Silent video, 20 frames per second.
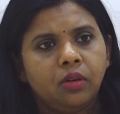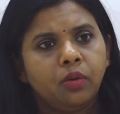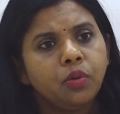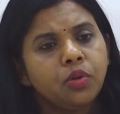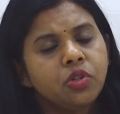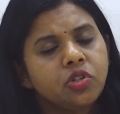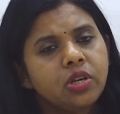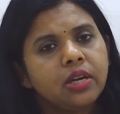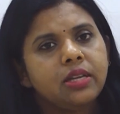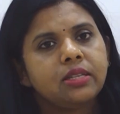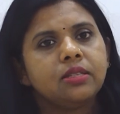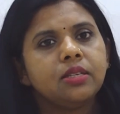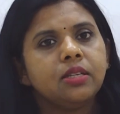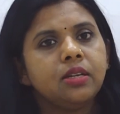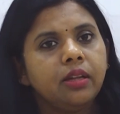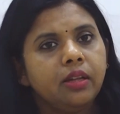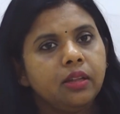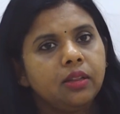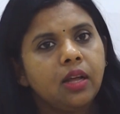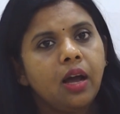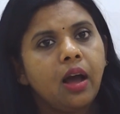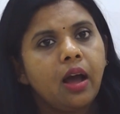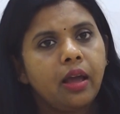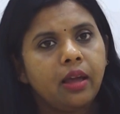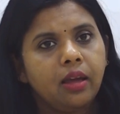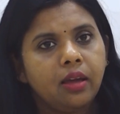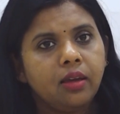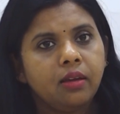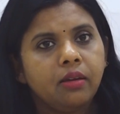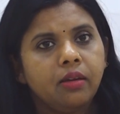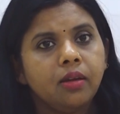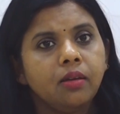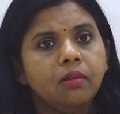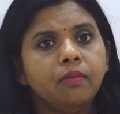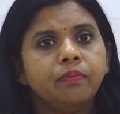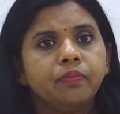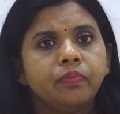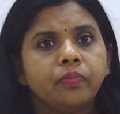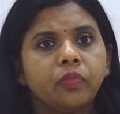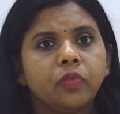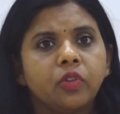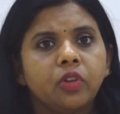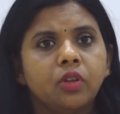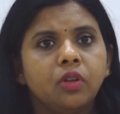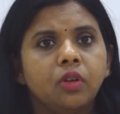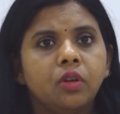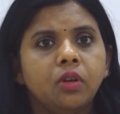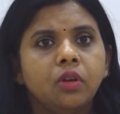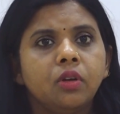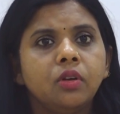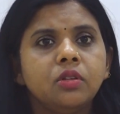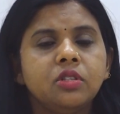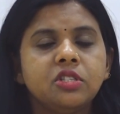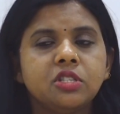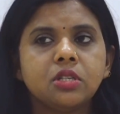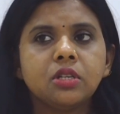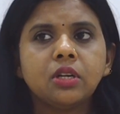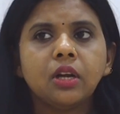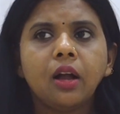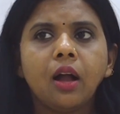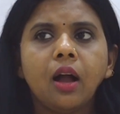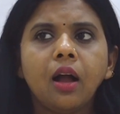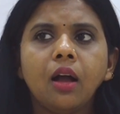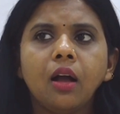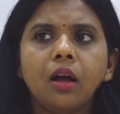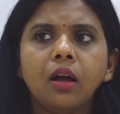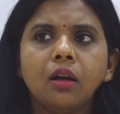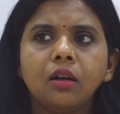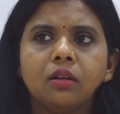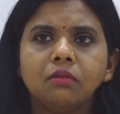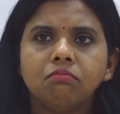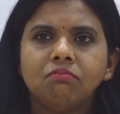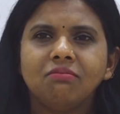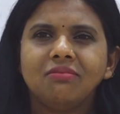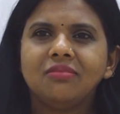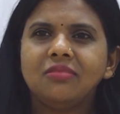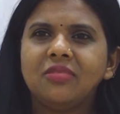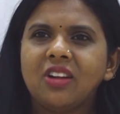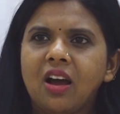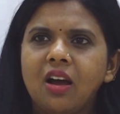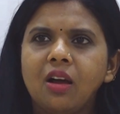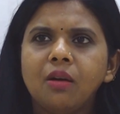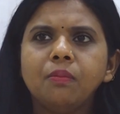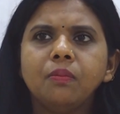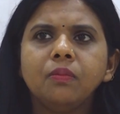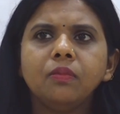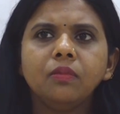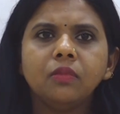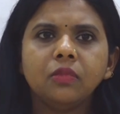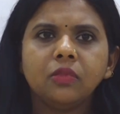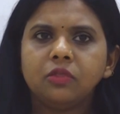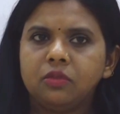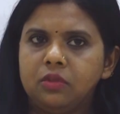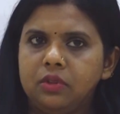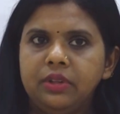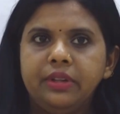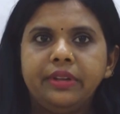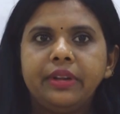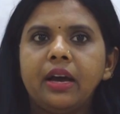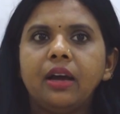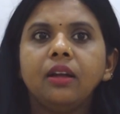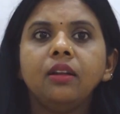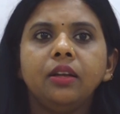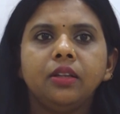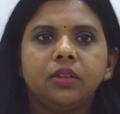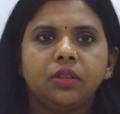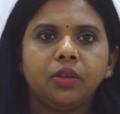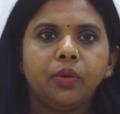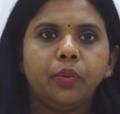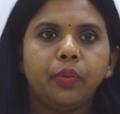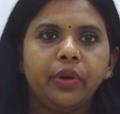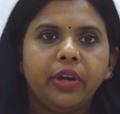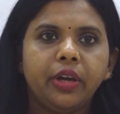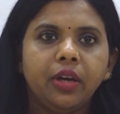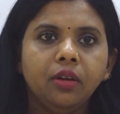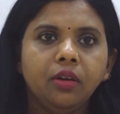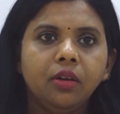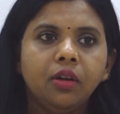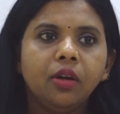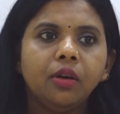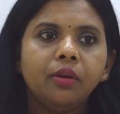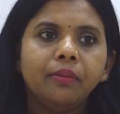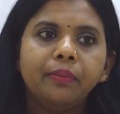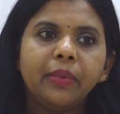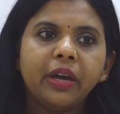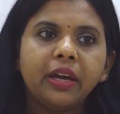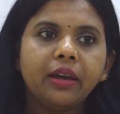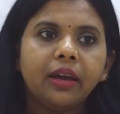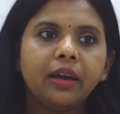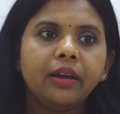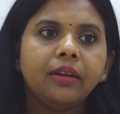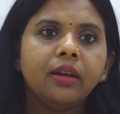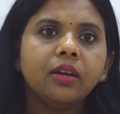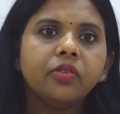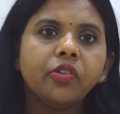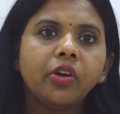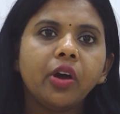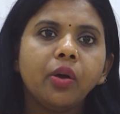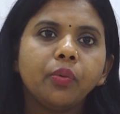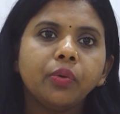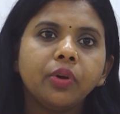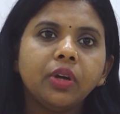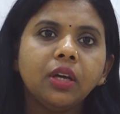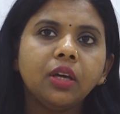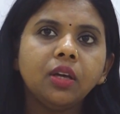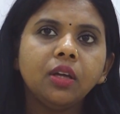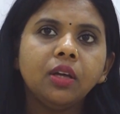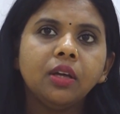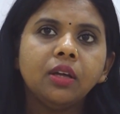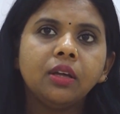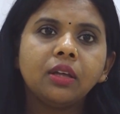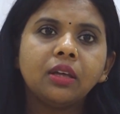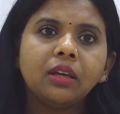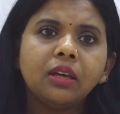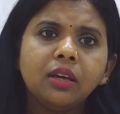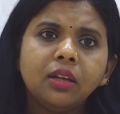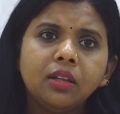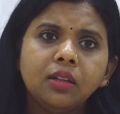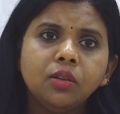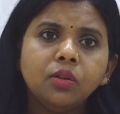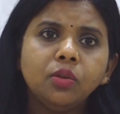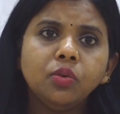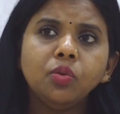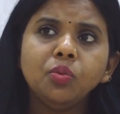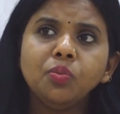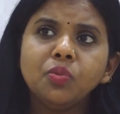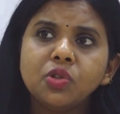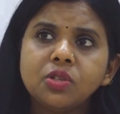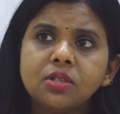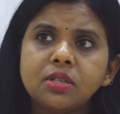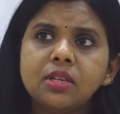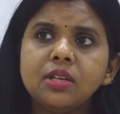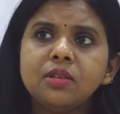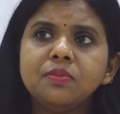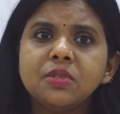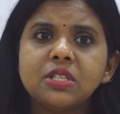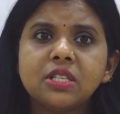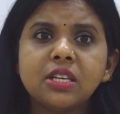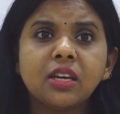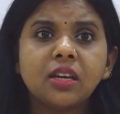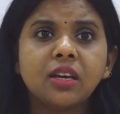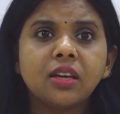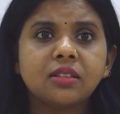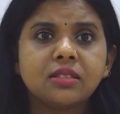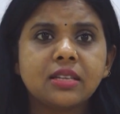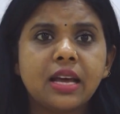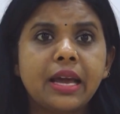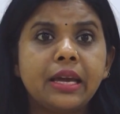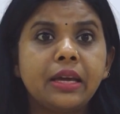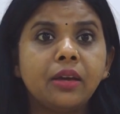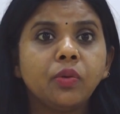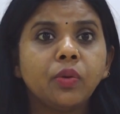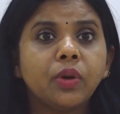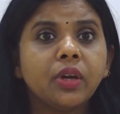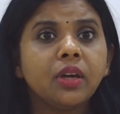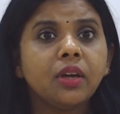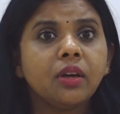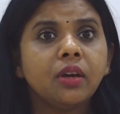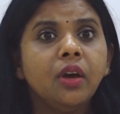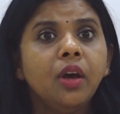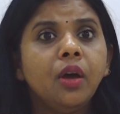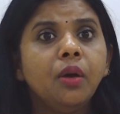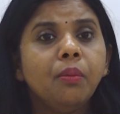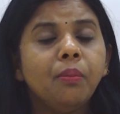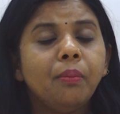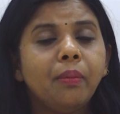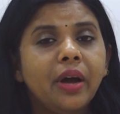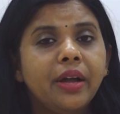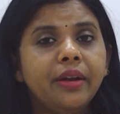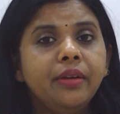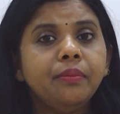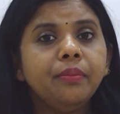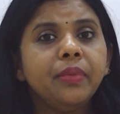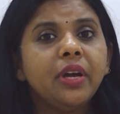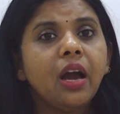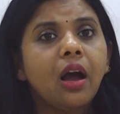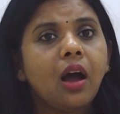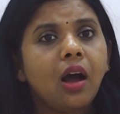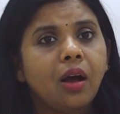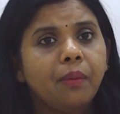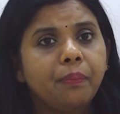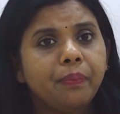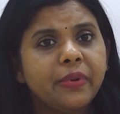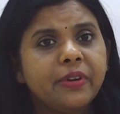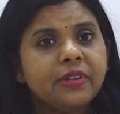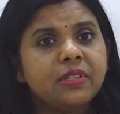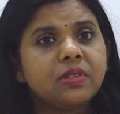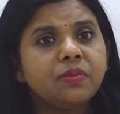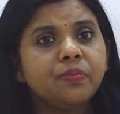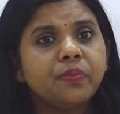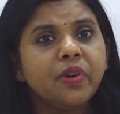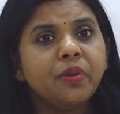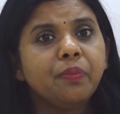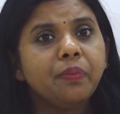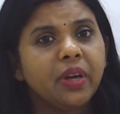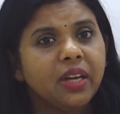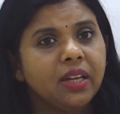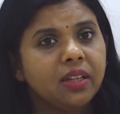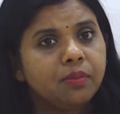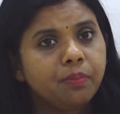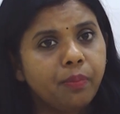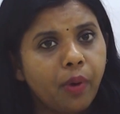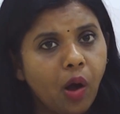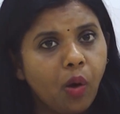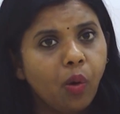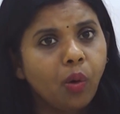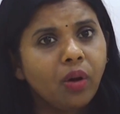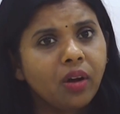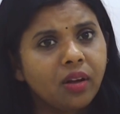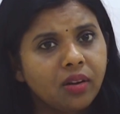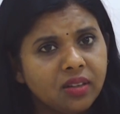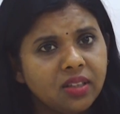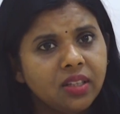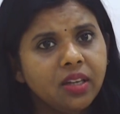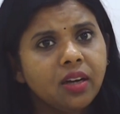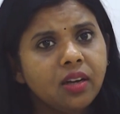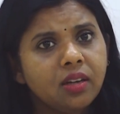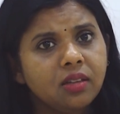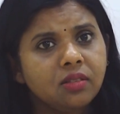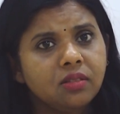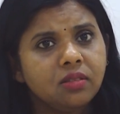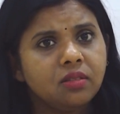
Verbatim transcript: कुछ ऐसे नेता आए हैं जिनका नाम ना लेते हुए मैं कहना चाहूँगी कि हिंदू मुस्लिम सिख ईसाइयों के मन में आपस में भेदभाव कर दिया